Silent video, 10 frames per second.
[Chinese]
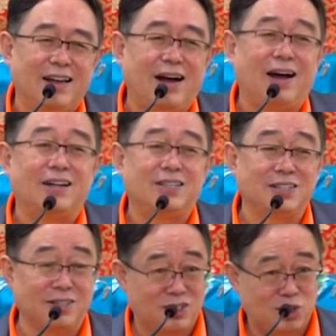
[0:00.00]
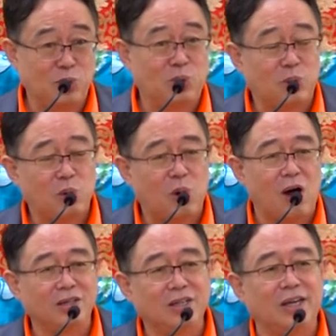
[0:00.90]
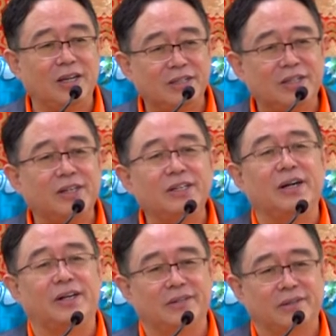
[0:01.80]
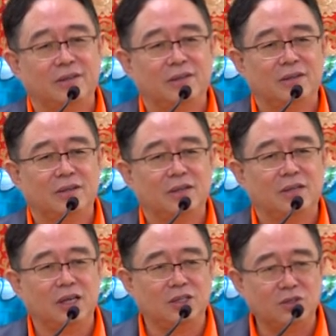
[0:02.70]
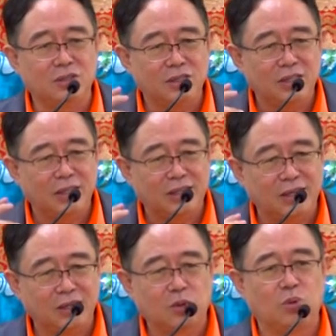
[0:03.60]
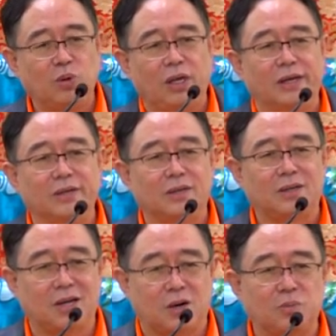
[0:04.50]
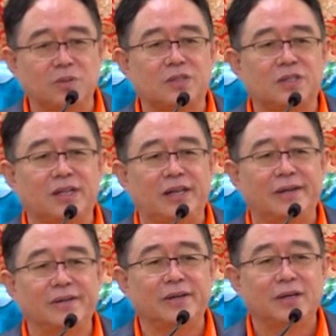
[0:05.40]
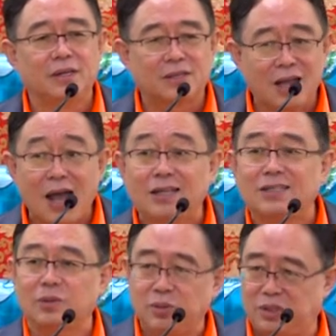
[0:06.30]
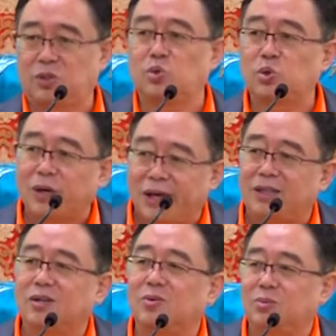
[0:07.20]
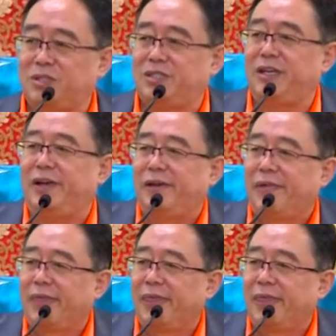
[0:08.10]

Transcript: 啊，这个时候黄庭真人，也就是你的那个骨灵老不死的灵，他才会出来透气。